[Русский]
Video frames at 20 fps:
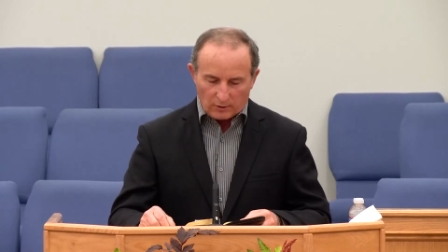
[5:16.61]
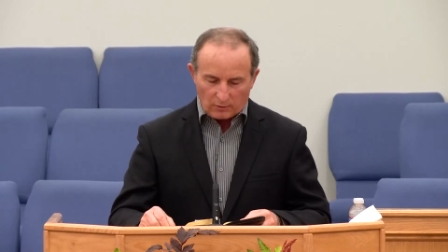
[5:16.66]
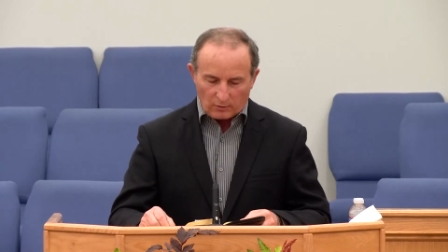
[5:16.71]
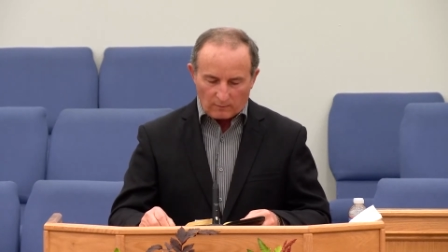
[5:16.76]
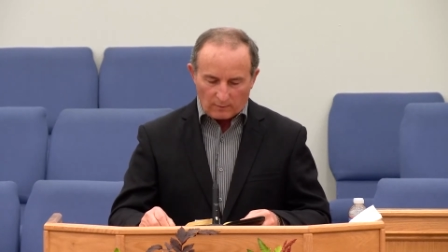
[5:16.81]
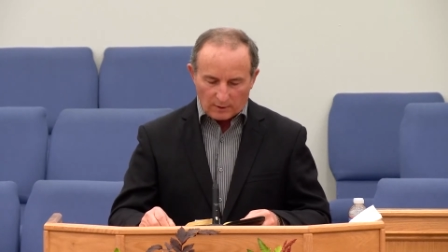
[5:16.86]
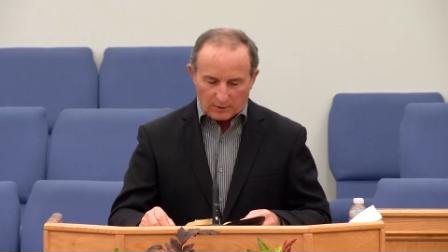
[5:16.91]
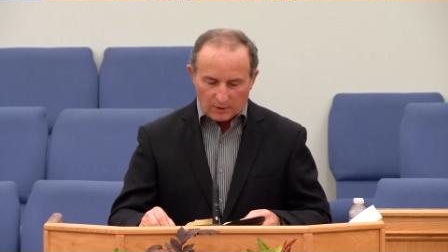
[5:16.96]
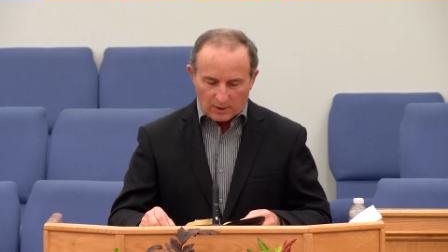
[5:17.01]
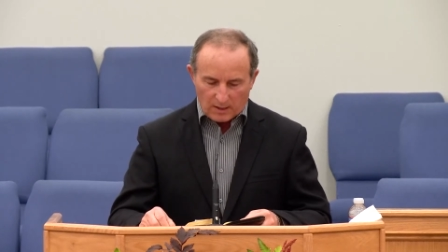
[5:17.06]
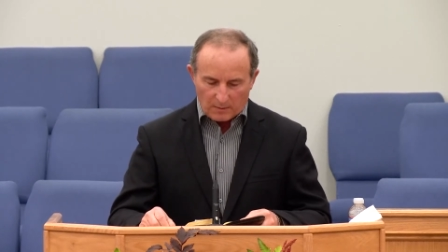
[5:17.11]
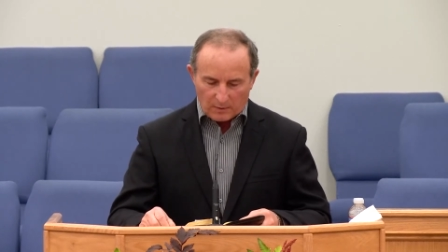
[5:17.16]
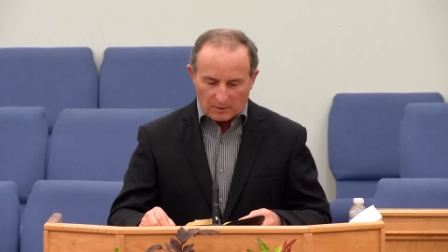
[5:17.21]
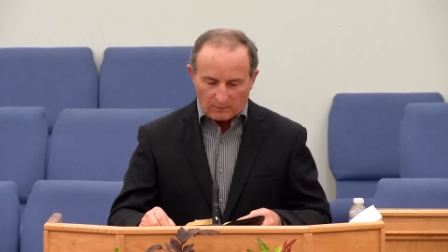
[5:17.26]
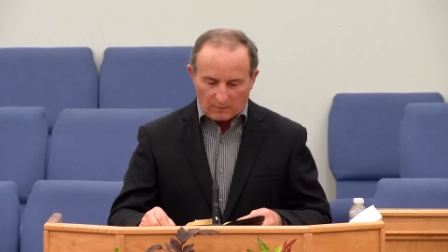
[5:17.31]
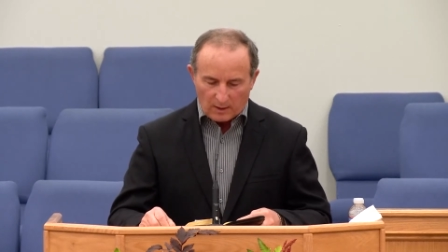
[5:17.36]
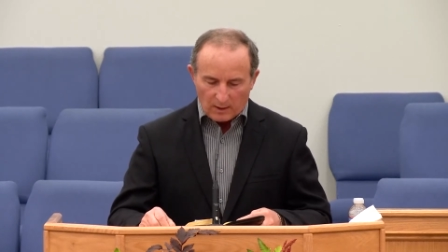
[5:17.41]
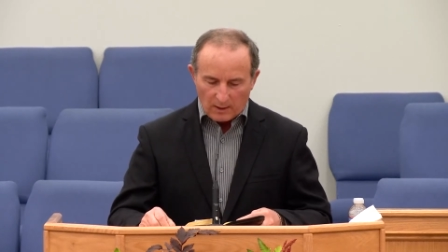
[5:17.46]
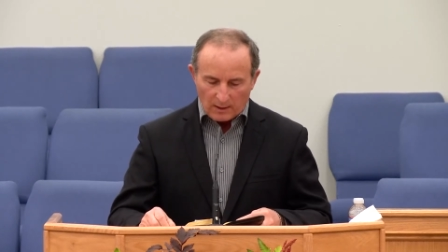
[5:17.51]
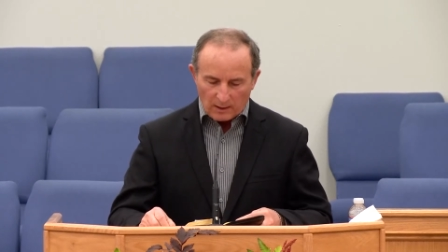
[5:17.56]
что
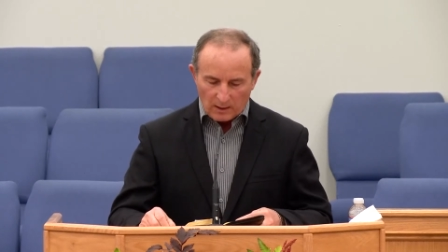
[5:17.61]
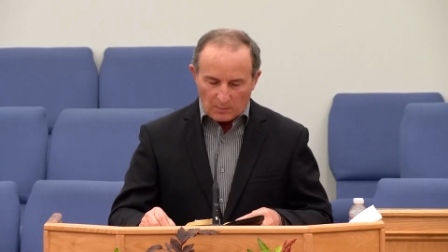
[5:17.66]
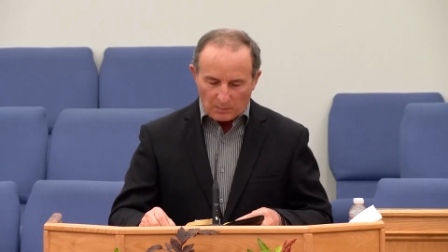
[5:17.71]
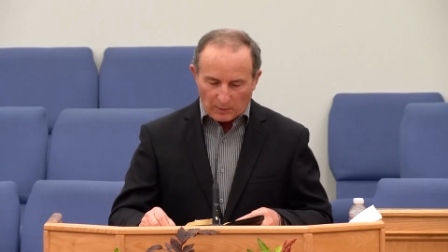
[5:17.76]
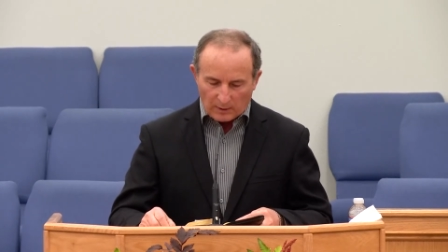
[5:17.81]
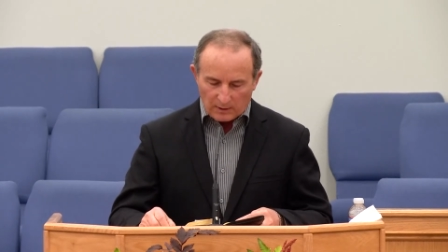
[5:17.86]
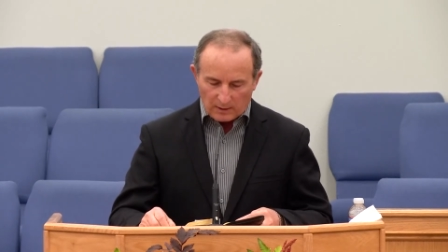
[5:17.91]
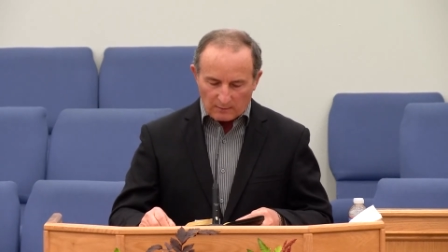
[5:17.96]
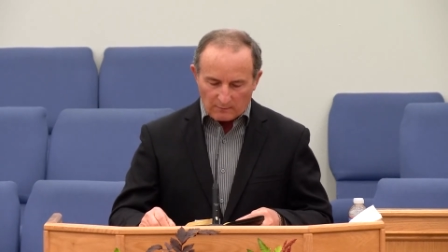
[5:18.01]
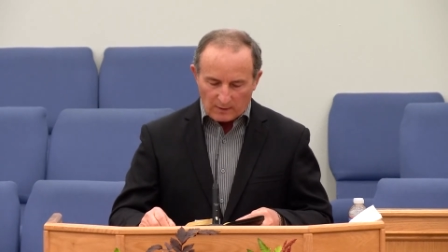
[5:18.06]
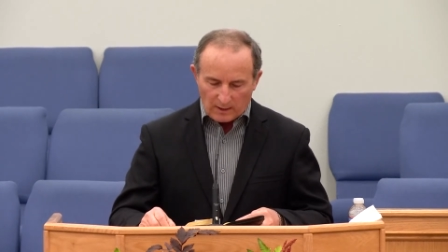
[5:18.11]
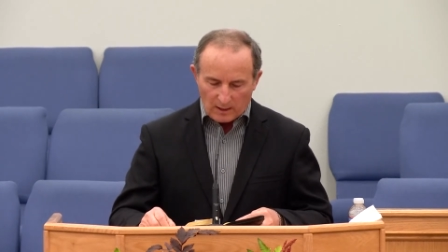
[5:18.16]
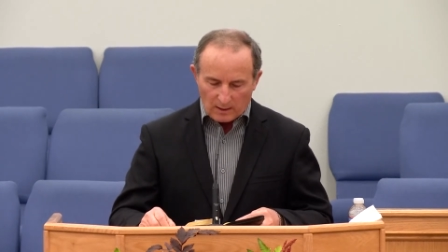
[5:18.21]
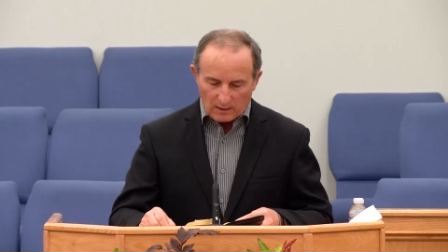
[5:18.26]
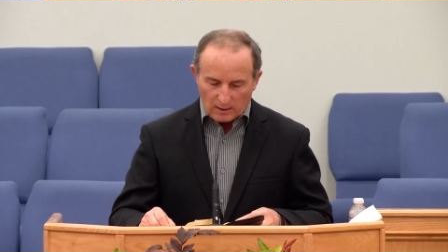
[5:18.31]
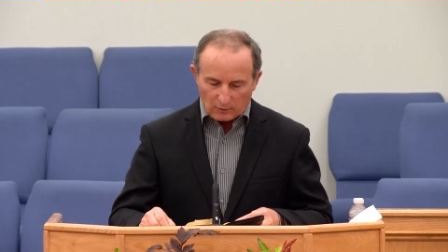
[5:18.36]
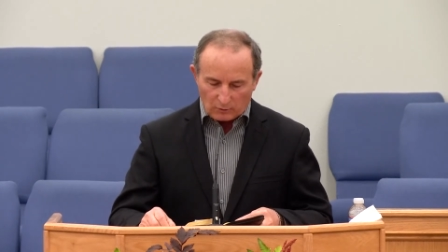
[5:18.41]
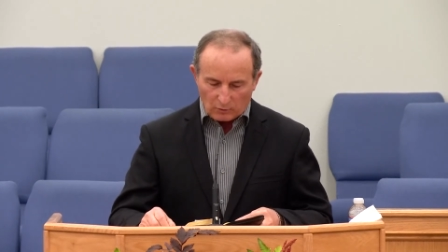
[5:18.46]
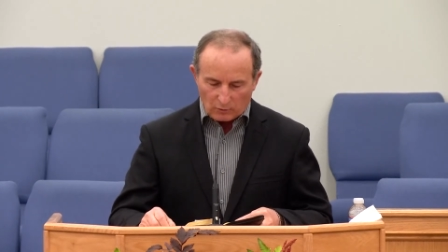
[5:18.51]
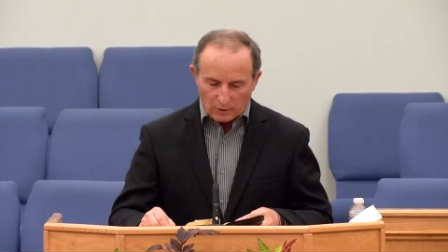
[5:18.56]
волшебство, и
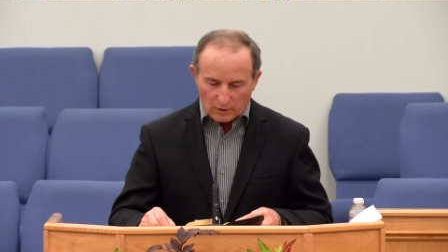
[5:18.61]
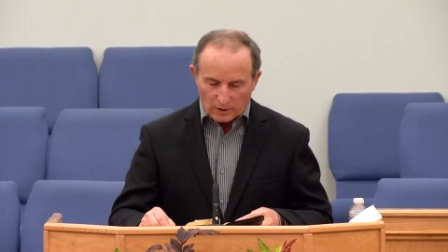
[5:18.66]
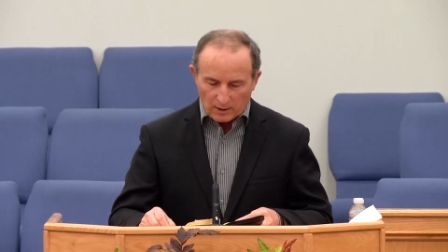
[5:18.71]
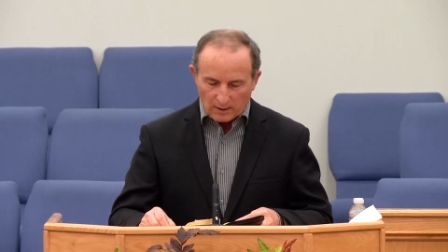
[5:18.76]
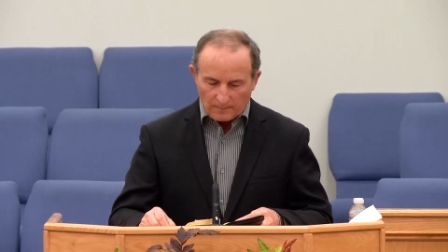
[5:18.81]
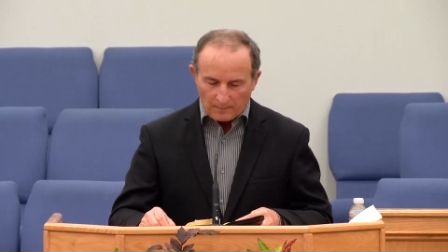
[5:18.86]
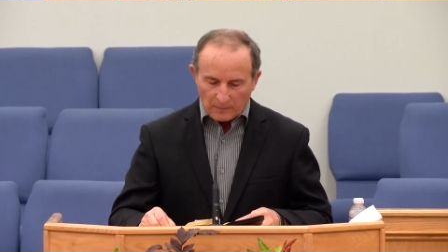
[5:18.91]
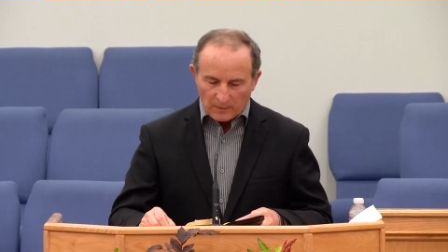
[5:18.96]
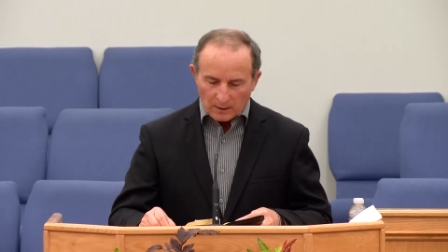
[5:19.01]
противление тоже,